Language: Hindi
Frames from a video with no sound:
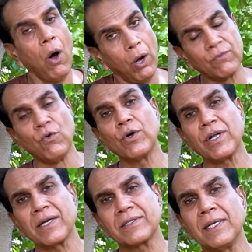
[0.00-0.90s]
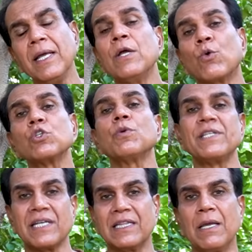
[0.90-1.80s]
और वो टॉक्सन कुछ
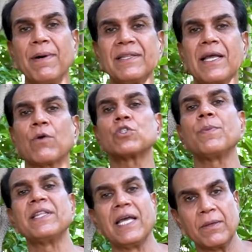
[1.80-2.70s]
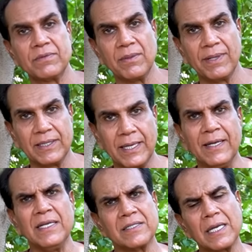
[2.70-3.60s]
में जल्दी बनते हैं कुछ में देर से बनते हैं
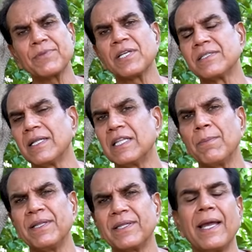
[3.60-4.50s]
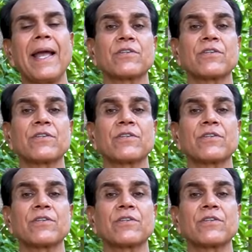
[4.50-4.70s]
सबसे जल्दी बनते हैं